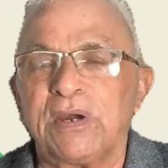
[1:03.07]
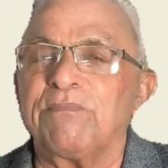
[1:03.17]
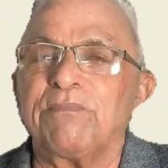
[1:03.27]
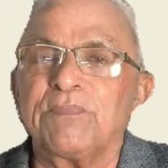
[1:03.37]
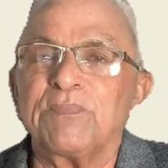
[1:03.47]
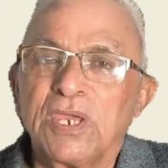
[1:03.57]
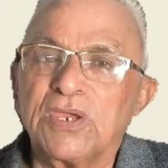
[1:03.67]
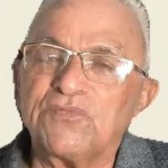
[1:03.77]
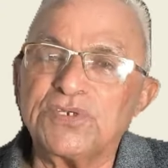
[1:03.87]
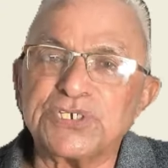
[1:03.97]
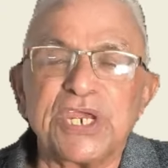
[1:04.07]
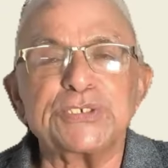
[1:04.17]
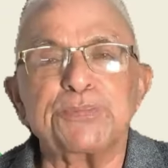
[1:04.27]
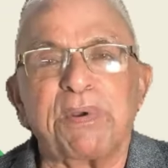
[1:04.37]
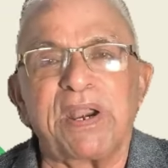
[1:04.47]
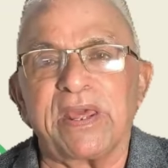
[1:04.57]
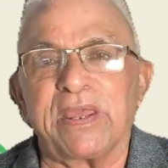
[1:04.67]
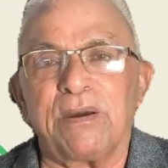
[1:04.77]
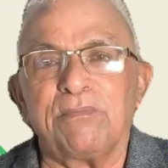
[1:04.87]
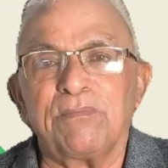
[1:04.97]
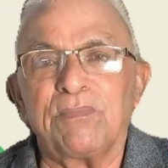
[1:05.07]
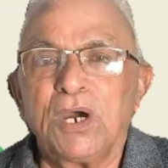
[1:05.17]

हम एक विशेष प्राणायाम